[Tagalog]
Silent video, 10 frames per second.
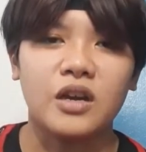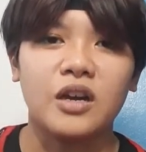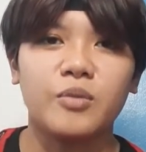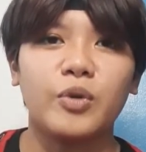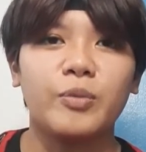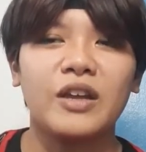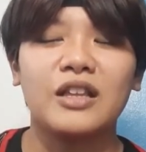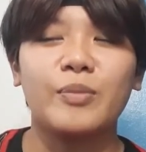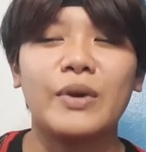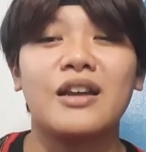ang
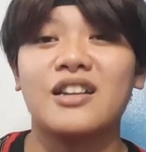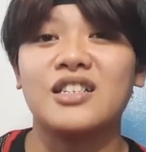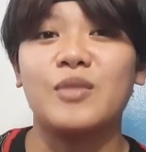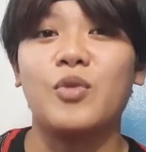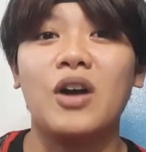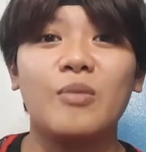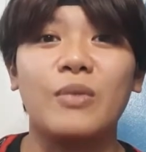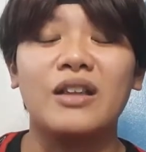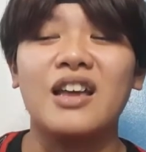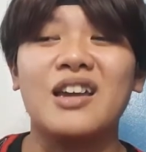propeta pala na si
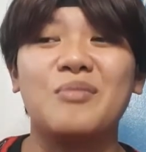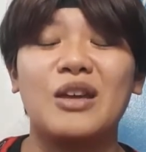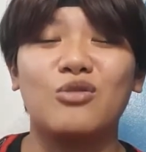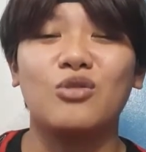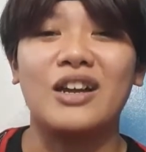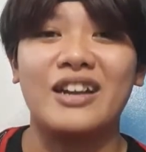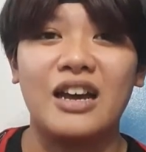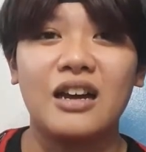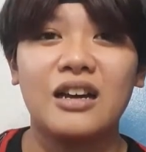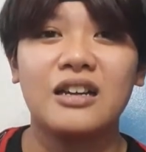Muhammad ay mayroong anak.